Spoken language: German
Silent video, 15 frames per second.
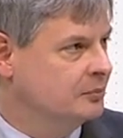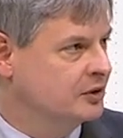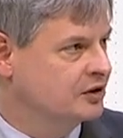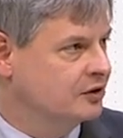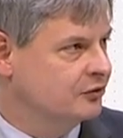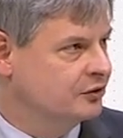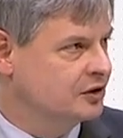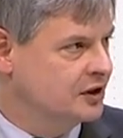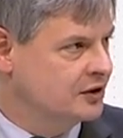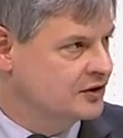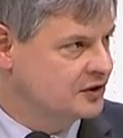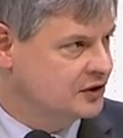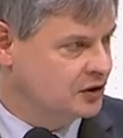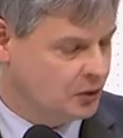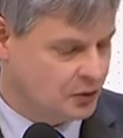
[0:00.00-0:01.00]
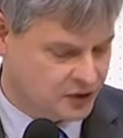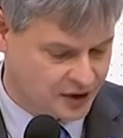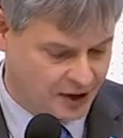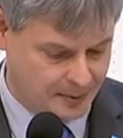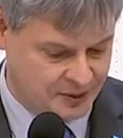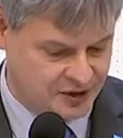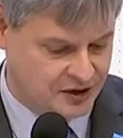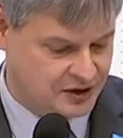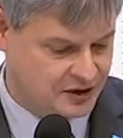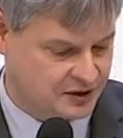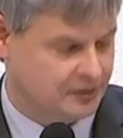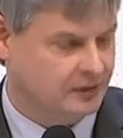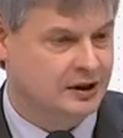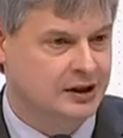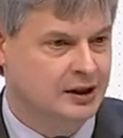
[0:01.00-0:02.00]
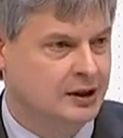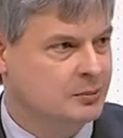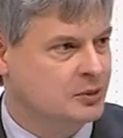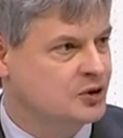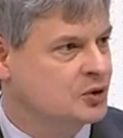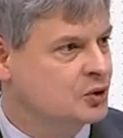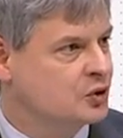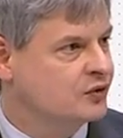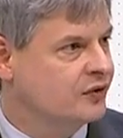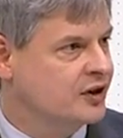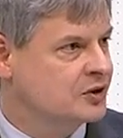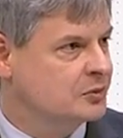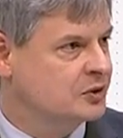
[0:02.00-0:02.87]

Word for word: mit den Finanzierungsabsichten bzw.